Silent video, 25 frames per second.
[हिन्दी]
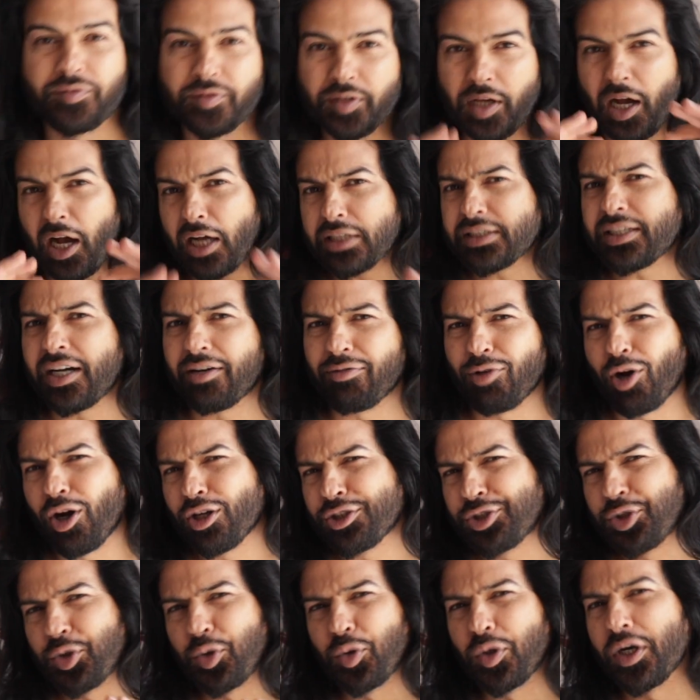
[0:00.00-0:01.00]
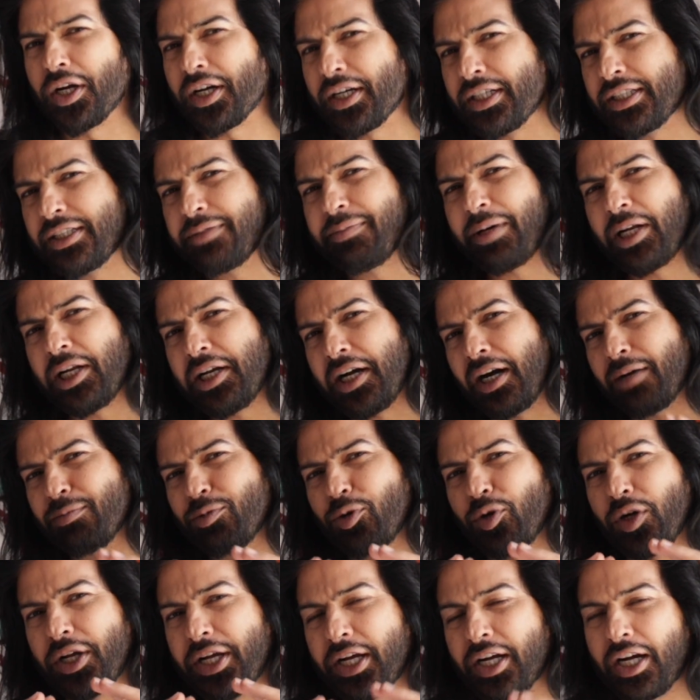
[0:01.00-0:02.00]
आज का ब्लॉग शुरू करने से पहले
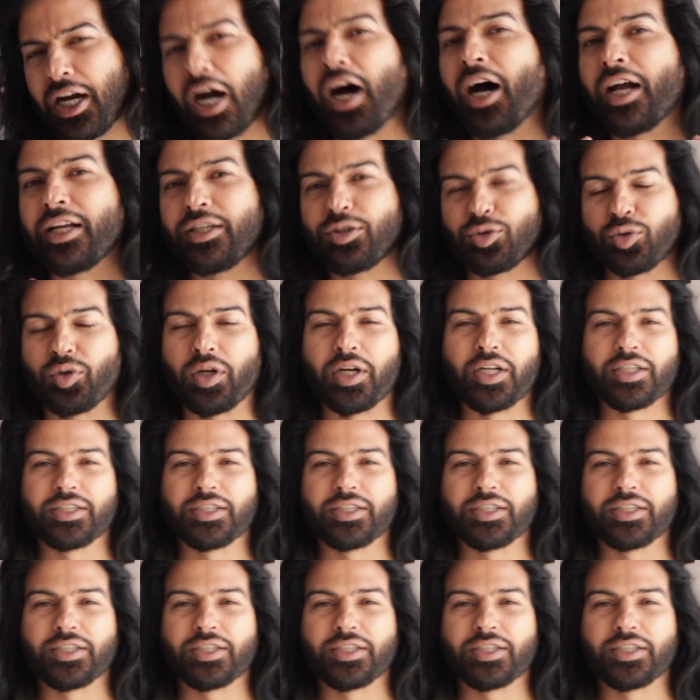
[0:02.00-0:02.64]
आपको ना एक कहानी सुनाना